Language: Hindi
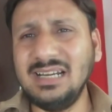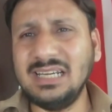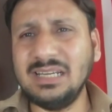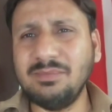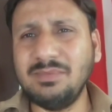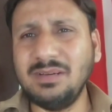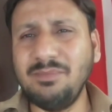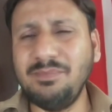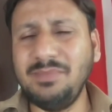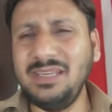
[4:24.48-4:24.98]

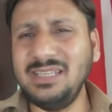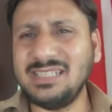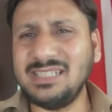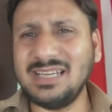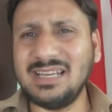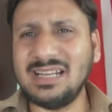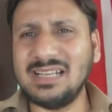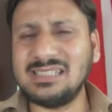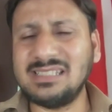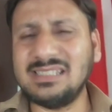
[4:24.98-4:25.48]
डबल बीच
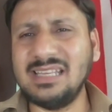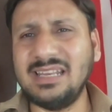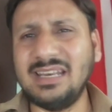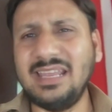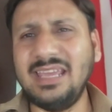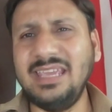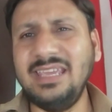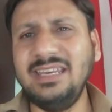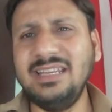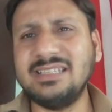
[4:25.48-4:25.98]
का रास्ता
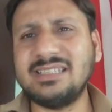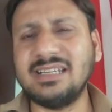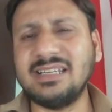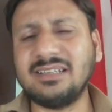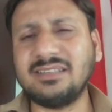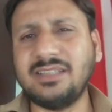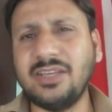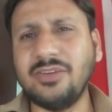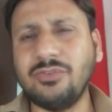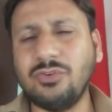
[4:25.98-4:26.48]
दे ही नहीं
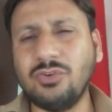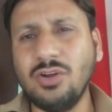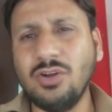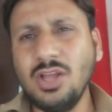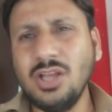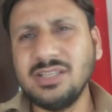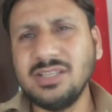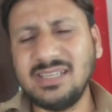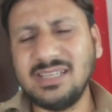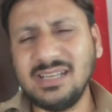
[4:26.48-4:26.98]
सकते वो
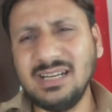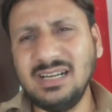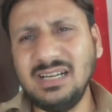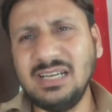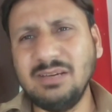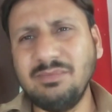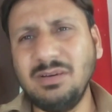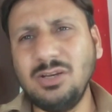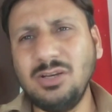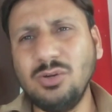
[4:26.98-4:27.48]
सिंगल
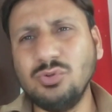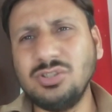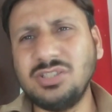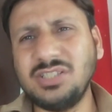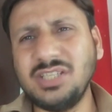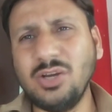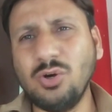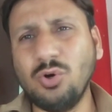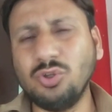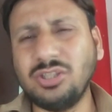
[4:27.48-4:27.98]
डबल
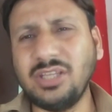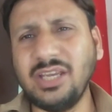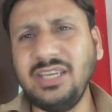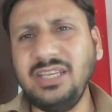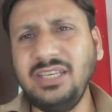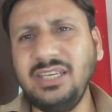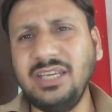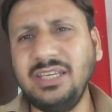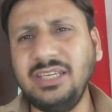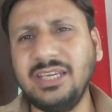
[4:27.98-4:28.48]
उनसे होता
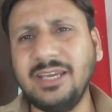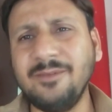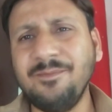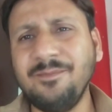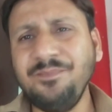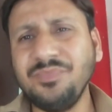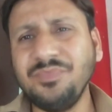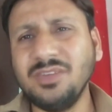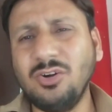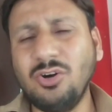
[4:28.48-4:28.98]
ही नहीं है
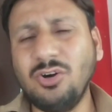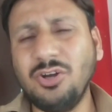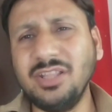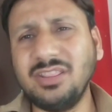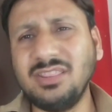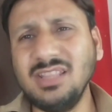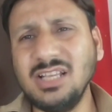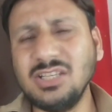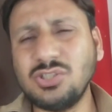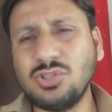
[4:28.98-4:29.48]
और
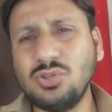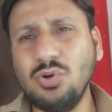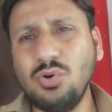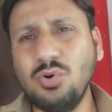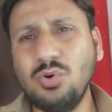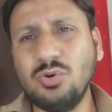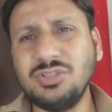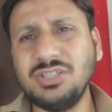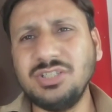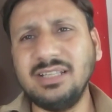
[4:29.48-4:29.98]
इतना
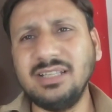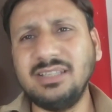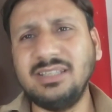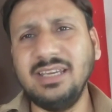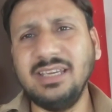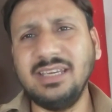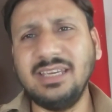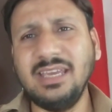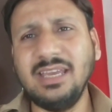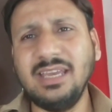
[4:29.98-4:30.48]
स्लो हो जाते
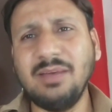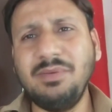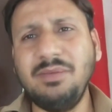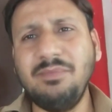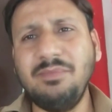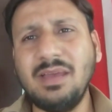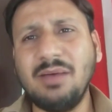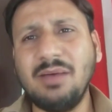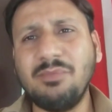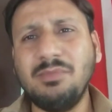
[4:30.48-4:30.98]
हैं कि अभी
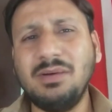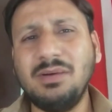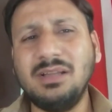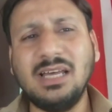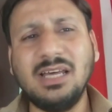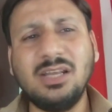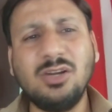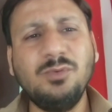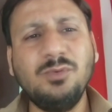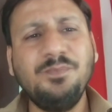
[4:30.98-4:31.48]
मैं आपको
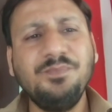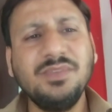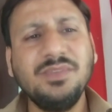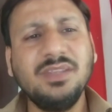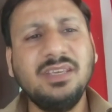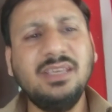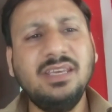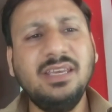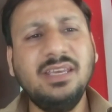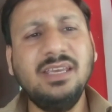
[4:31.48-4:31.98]
बता रहा हूँ
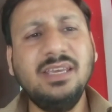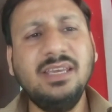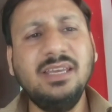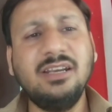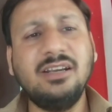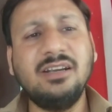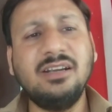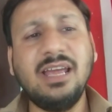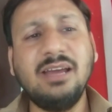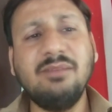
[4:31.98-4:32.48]
ये
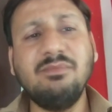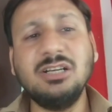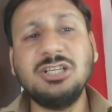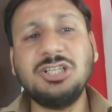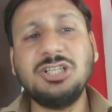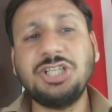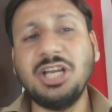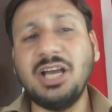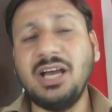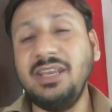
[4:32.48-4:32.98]
रहमत
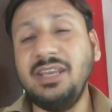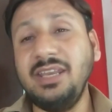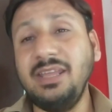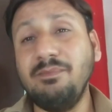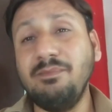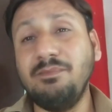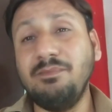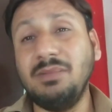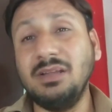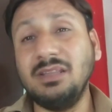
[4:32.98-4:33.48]
शाह ने
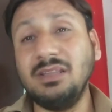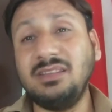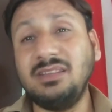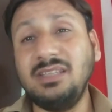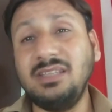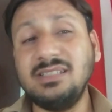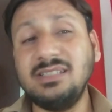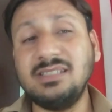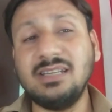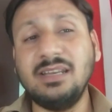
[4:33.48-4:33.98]

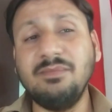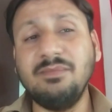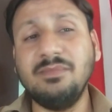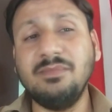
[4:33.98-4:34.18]
बत्तीस रन